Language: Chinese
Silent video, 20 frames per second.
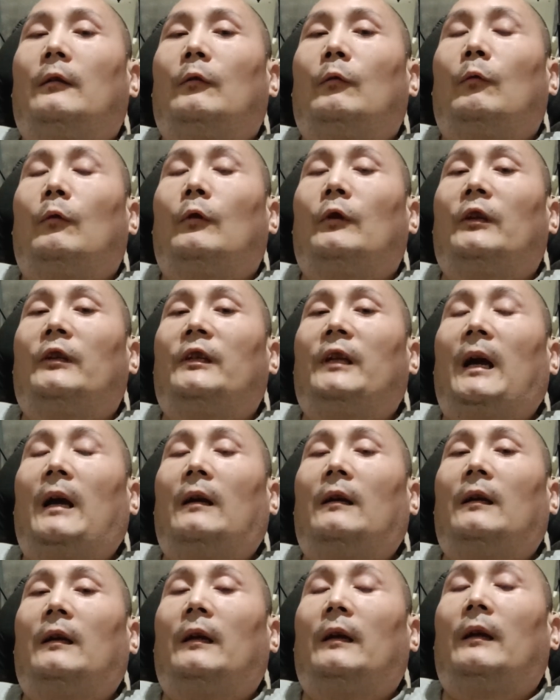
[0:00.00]
我的
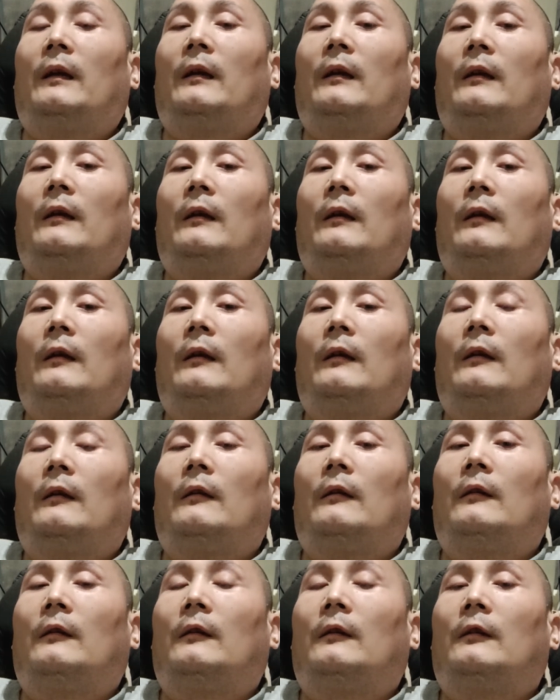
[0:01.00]
家人，
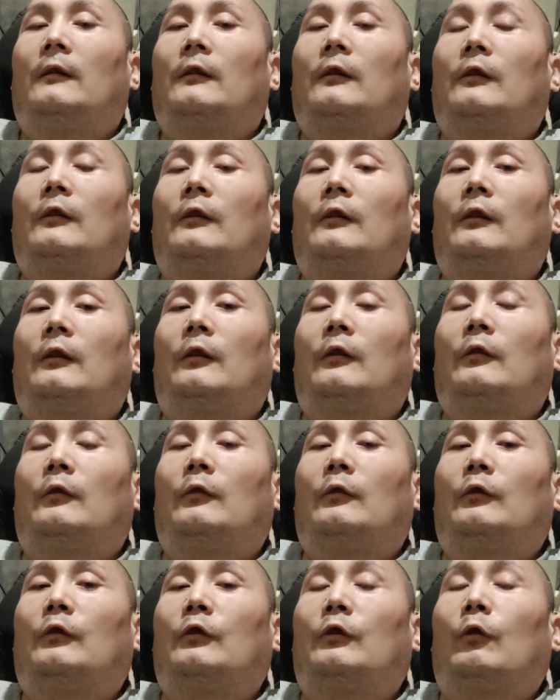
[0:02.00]

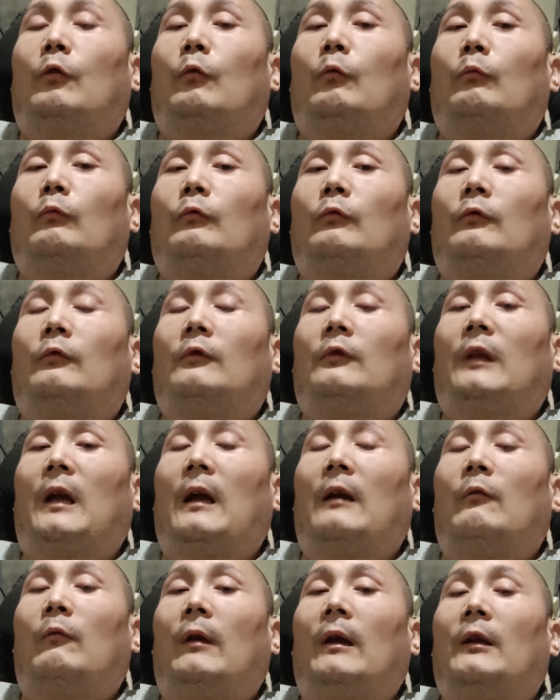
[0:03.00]
是受
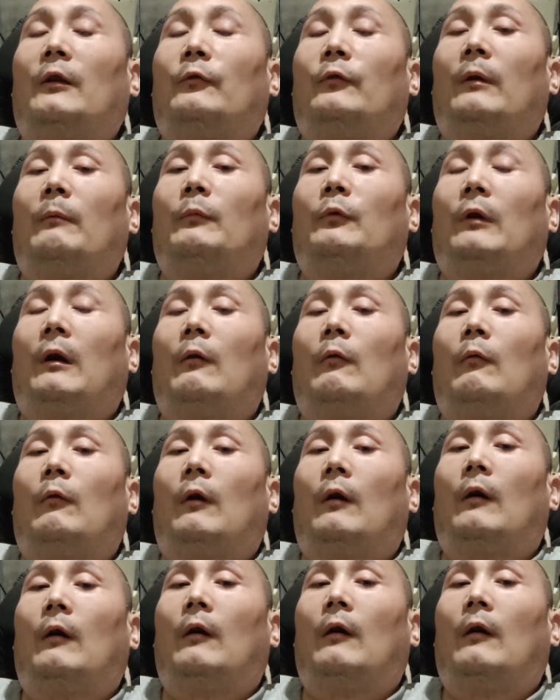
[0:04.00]
贪官里全部团
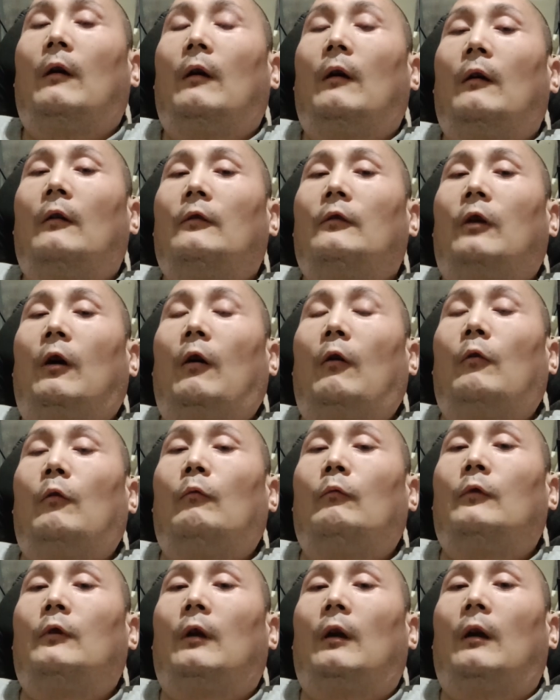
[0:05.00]
伙操
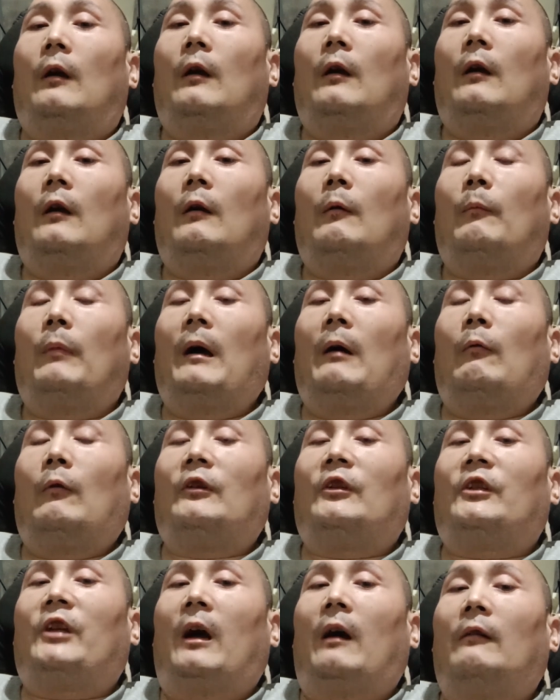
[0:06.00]
控着，把
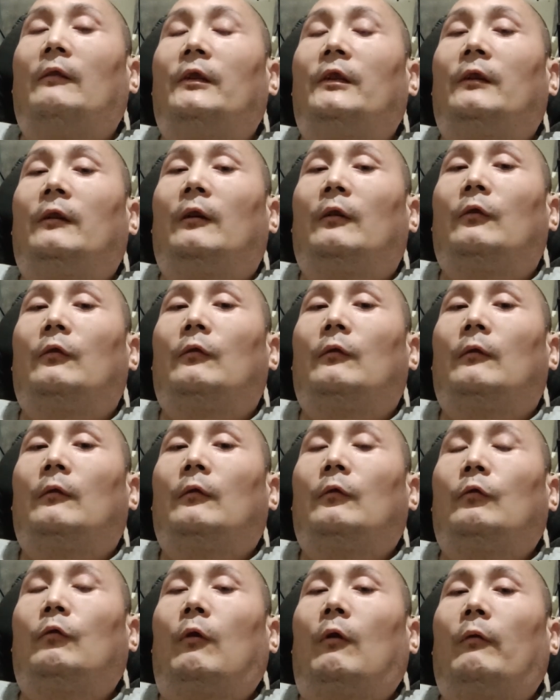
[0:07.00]
我强行
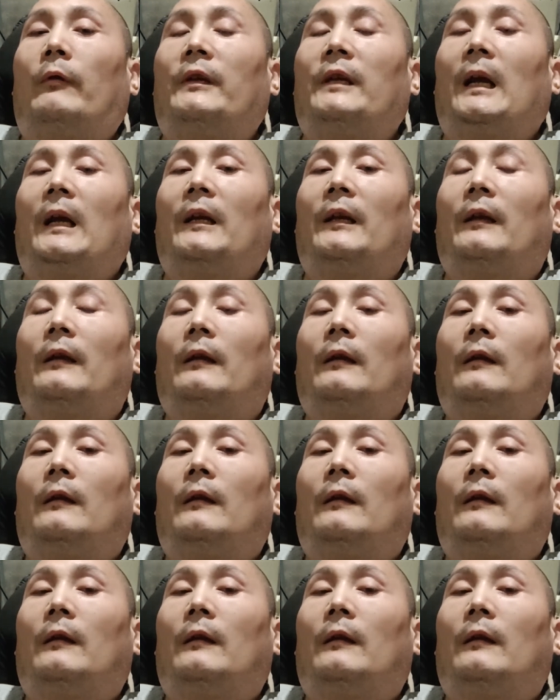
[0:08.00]
拖回家里。